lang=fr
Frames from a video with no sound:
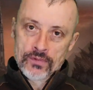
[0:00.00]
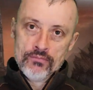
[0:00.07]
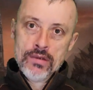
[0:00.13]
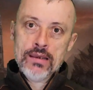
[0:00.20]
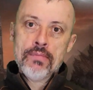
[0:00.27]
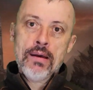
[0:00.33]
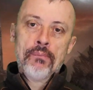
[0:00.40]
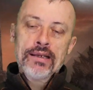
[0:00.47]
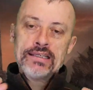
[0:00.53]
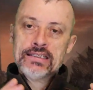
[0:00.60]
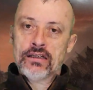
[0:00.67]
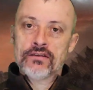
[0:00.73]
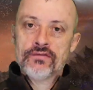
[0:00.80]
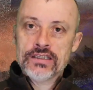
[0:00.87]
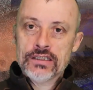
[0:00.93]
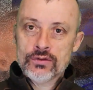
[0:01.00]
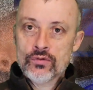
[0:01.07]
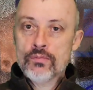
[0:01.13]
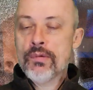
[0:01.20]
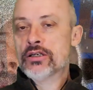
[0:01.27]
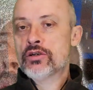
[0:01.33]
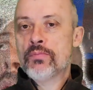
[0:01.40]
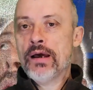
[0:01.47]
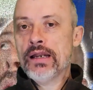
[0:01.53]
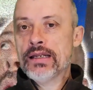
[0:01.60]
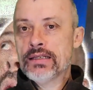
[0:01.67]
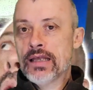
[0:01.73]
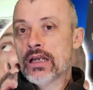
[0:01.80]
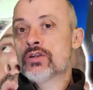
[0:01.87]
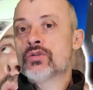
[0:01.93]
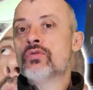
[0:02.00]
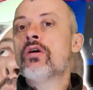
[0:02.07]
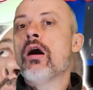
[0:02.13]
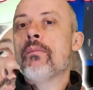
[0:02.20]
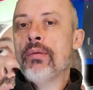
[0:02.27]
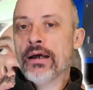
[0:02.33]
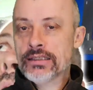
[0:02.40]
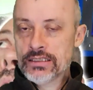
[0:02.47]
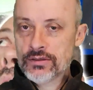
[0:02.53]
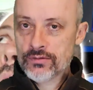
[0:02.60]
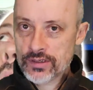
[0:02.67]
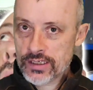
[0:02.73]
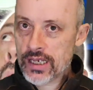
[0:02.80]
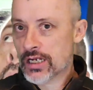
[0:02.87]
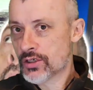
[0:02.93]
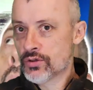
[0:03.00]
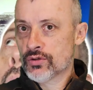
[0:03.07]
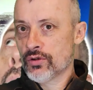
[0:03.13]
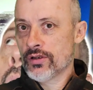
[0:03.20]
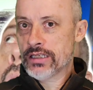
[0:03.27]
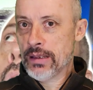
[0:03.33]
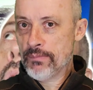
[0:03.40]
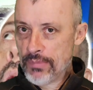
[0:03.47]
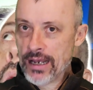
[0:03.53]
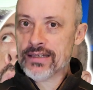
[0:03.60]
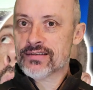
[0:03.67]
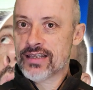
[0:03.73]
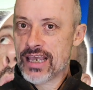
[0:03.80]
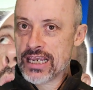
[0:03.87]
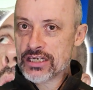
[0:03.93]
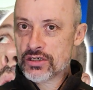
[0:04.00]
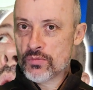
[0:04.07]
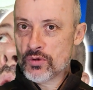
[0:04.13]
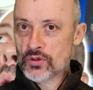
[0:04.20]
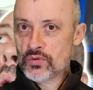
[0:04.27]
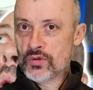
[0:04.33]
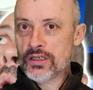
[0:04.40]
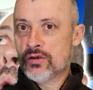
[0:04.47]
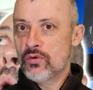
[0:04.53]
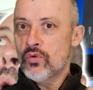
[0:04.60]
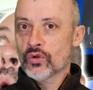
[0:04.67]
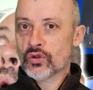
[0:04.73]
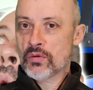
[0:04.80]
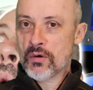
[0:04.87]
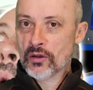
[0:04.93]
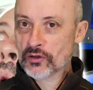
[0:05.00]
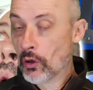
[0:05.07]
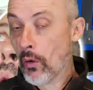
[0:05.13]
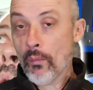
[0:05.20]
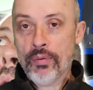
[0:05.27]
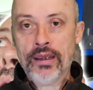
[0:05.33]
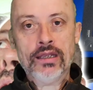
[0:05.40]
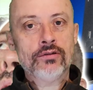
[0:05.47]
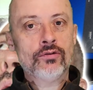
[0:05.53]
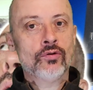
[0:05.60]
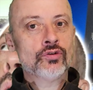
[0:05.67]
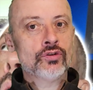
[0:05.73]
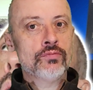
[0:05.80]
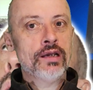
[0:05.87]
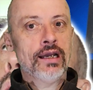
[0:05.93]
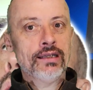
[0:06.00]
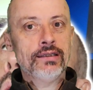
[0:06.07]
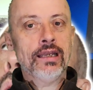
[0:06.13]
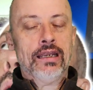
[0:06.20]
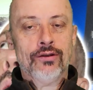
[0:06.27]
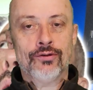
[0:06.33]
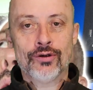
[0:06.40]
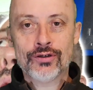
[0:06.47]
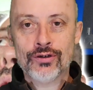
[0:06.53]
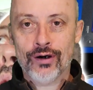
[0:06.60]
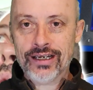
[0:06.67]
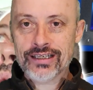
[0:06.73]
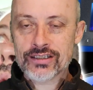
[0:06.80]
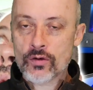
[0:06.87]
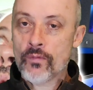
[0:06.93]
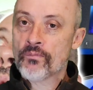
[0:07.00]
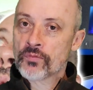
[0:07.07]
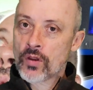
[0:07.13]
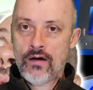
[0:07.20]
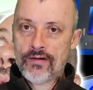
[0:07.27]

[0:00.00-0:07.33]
mais ma précédente vidéo, bah, je parlais d'un jeu en particulier, un jeu sur le Game Pass, et je me suis lourdement trompé, donc je méritais une correction.